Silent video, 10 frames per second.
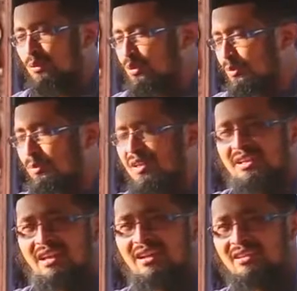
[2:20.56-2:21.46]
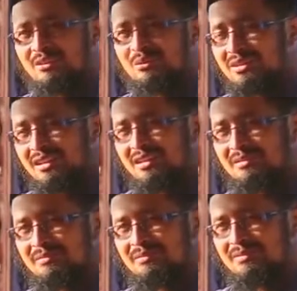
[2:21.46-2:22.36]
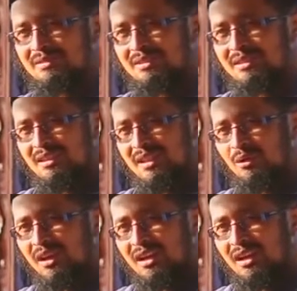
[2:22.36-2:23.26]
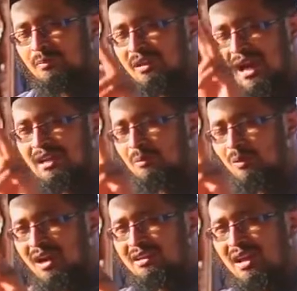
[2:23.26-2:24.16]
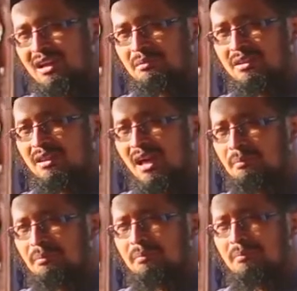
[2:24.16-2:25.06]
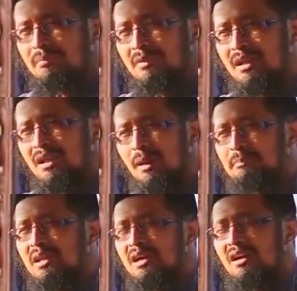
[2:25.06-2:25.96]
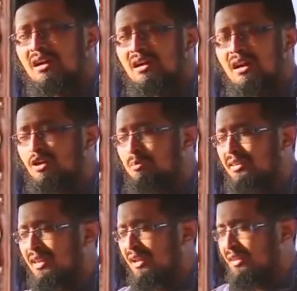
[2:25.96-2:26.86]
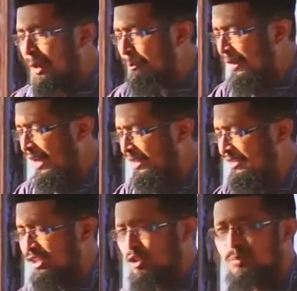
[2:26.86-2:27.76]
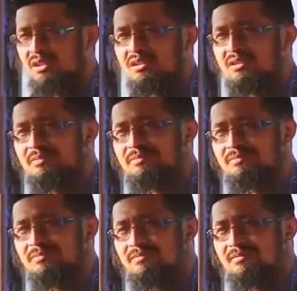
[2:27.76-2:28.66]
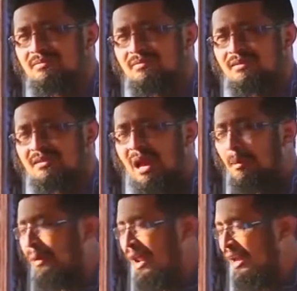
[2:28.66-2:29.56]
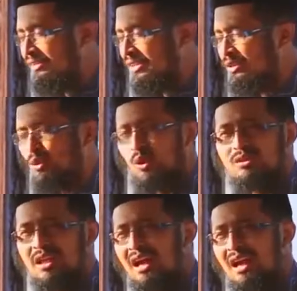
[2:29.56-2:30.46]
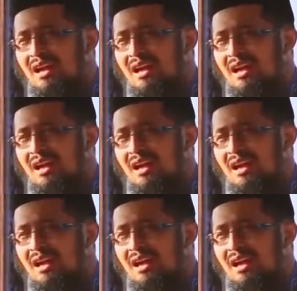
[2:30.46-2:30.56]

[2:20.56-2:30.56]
untuk memiliki harta dunia. Lau kana ini Adam wadiyani min dhahab labtagha lahu masalah. Apalah arti satu peti? Apalah arti satu kotak?